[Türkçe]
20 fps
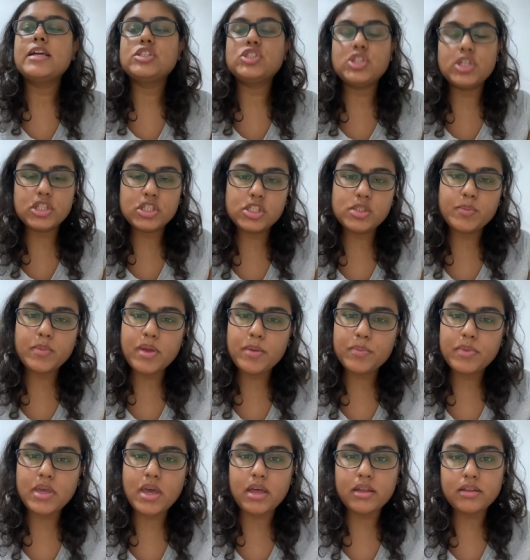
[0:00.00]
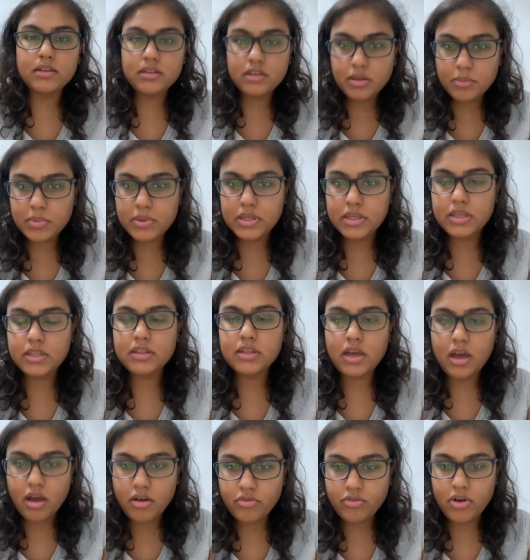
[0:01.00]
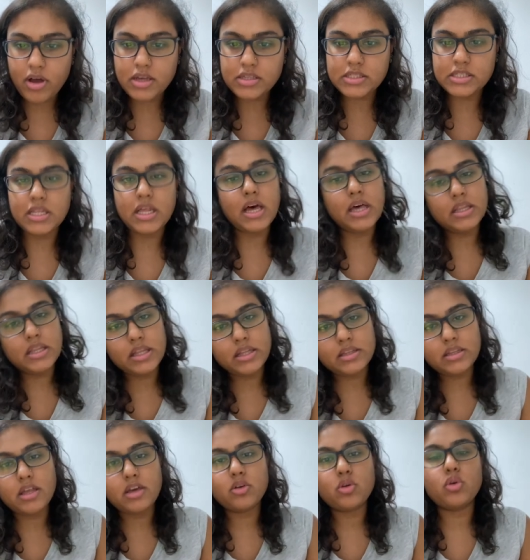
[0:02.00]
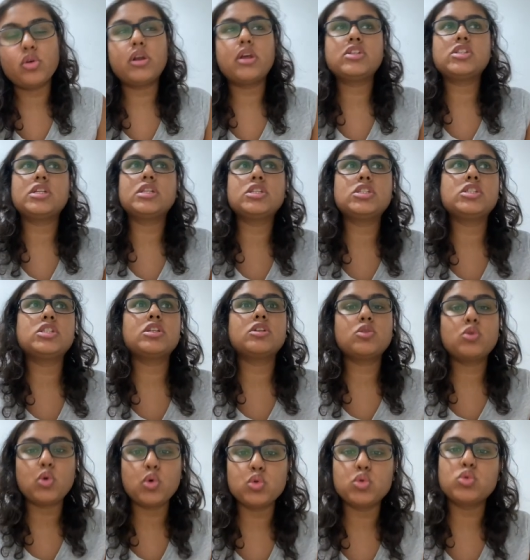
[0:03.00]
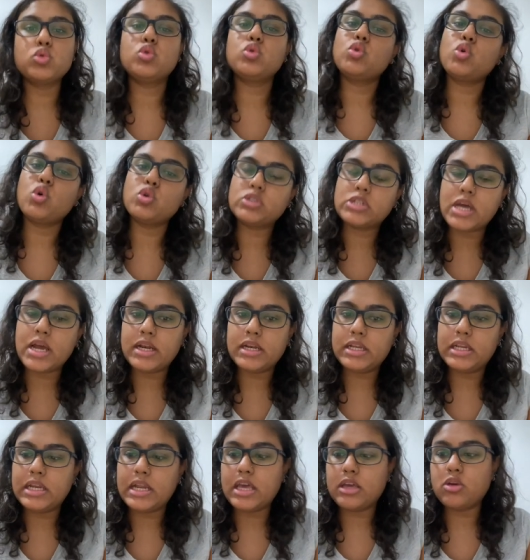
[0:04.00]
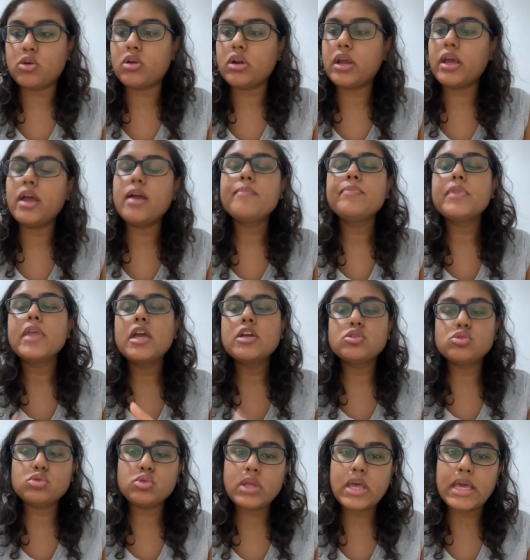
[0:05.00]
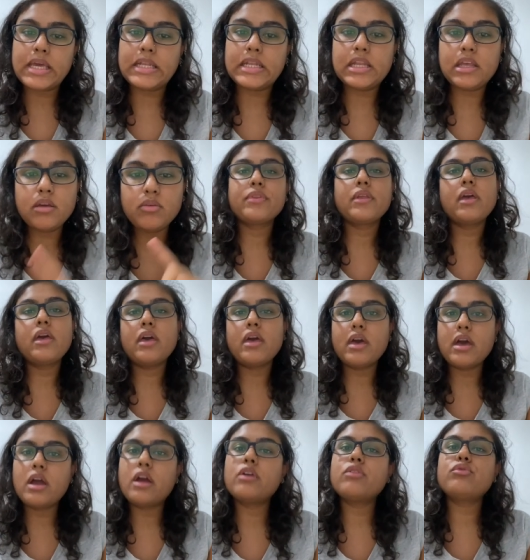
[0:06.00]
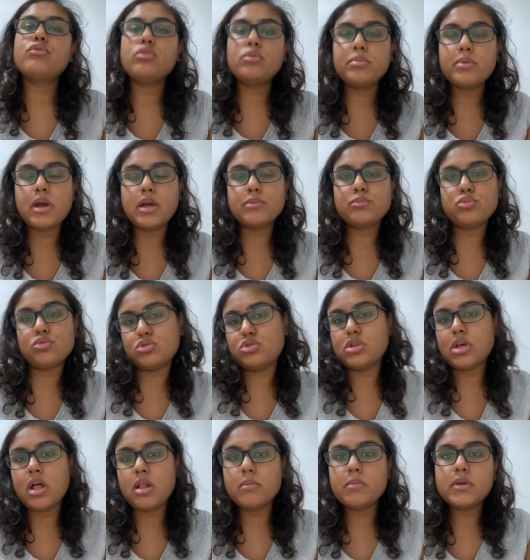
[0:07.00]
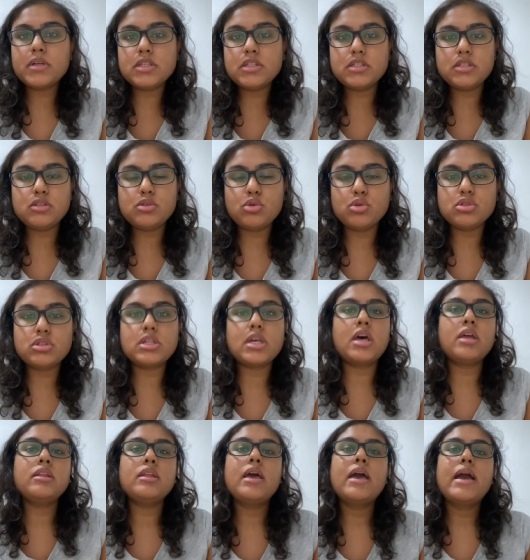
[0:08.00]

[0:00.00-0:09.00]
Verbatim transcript: çalışma imkanın tabii ki daha fazla alanına göre, çalıştığın konunun özelliğine göre. Şunu ekleyeyim. Eğer Fulbright bursu almak istiyorsan